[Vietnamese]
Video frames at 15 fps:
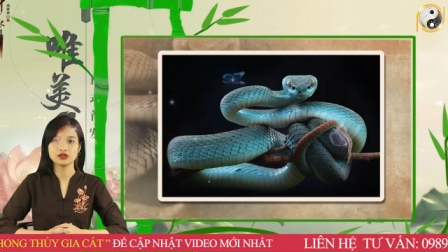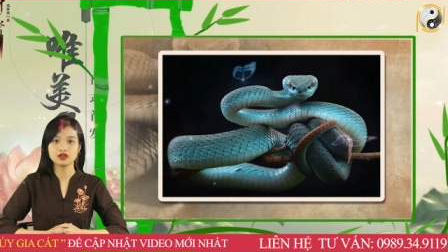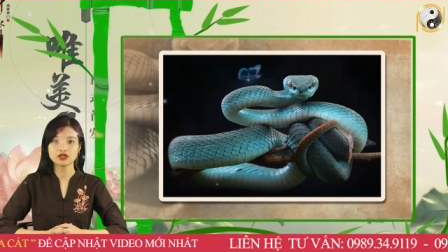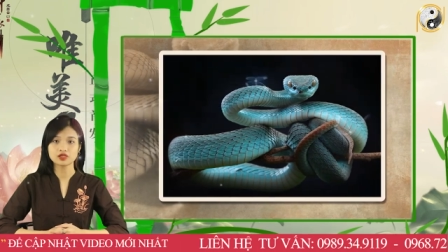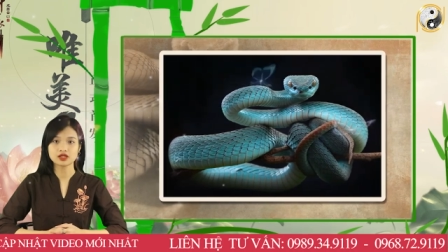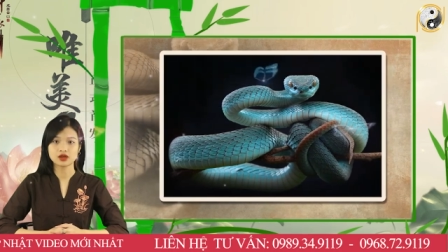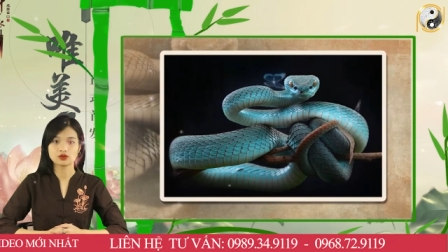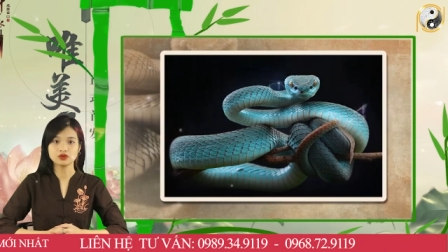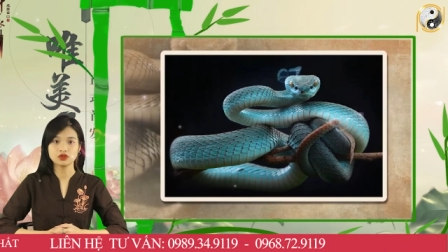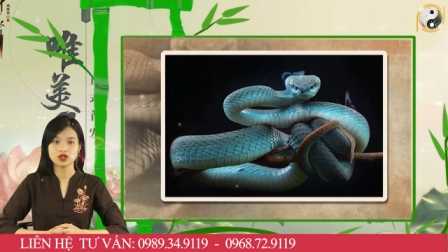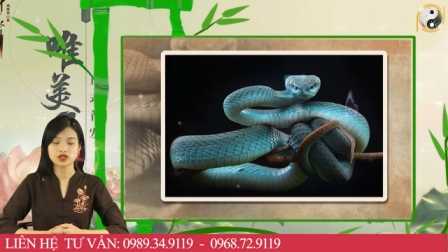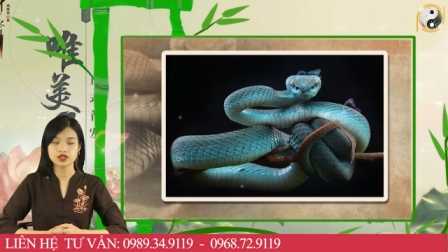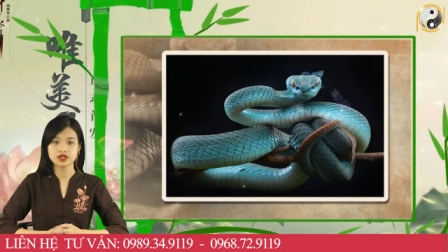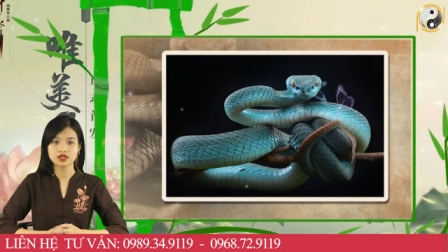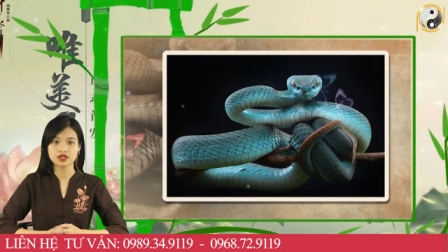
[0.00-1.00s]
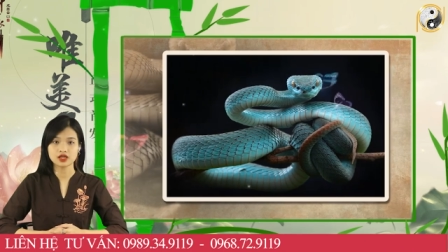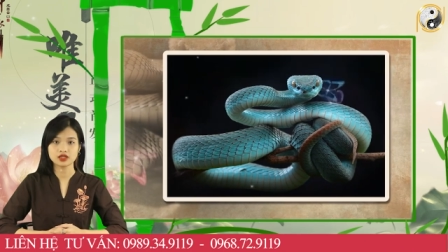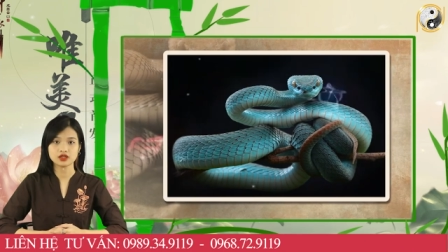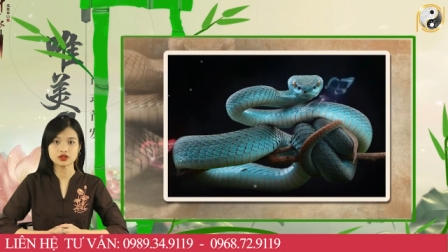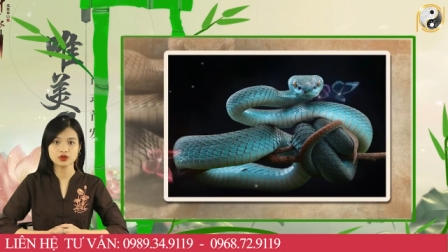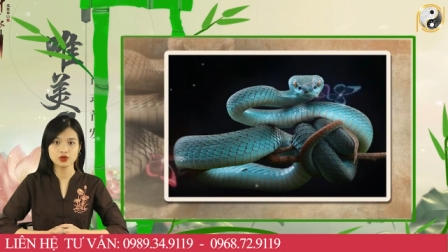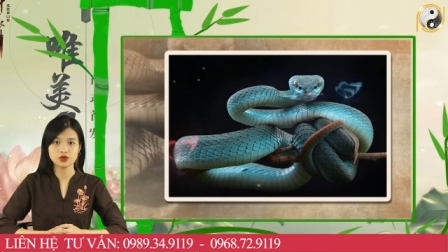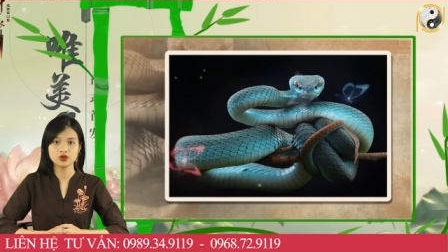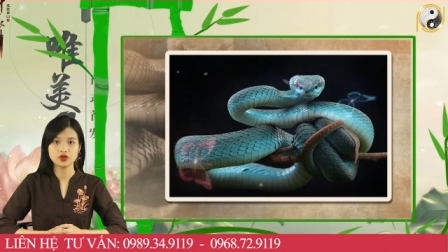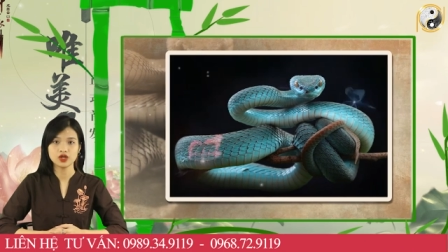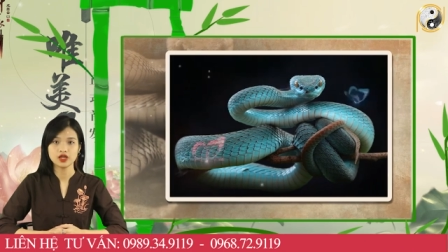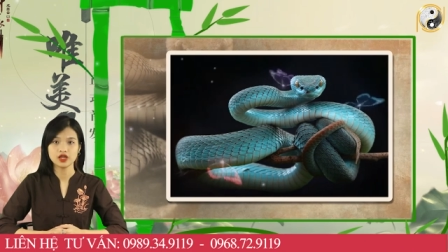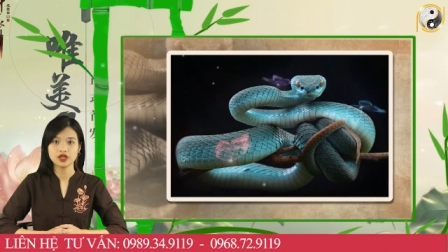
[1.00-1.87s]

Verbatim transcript: lướt sóng, rất dễ thất thu.